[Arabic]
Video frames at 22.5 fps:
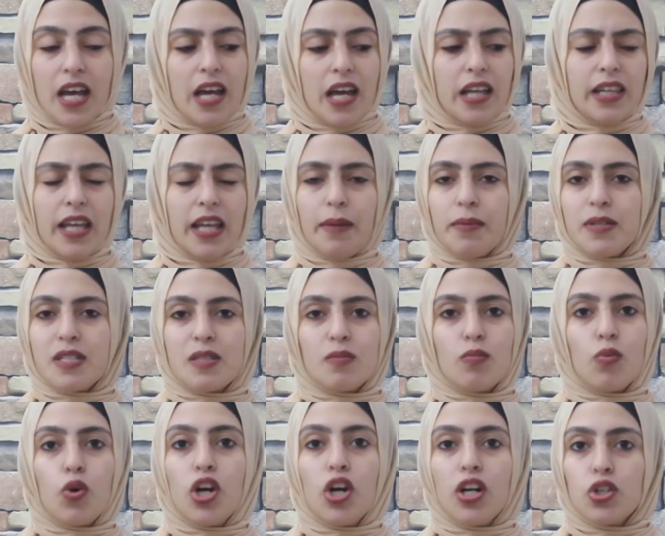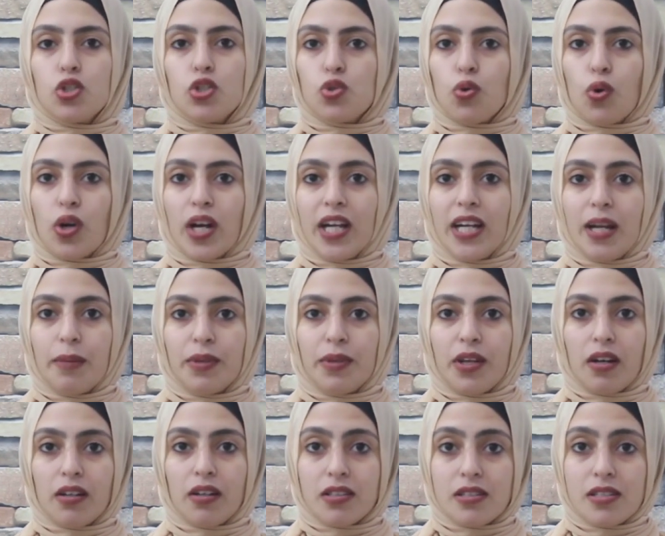ان هي بس مجرد شغلانه
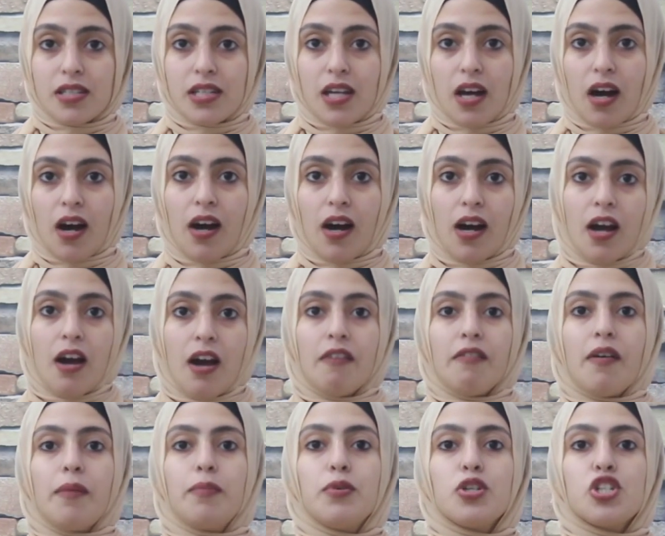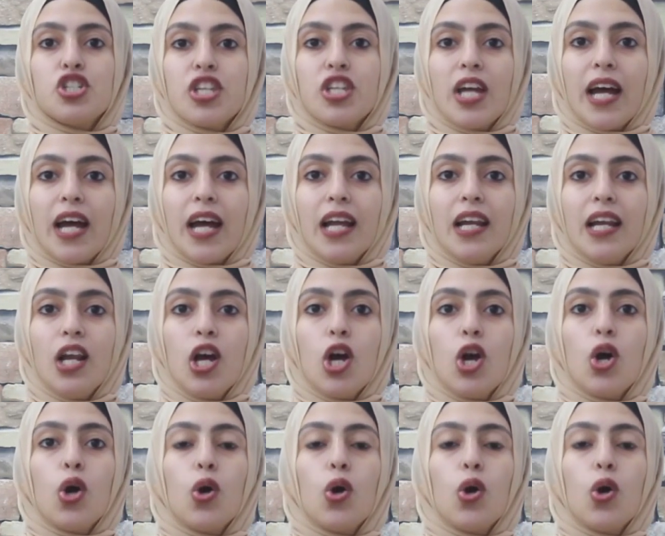بيقضيها فبيشتغل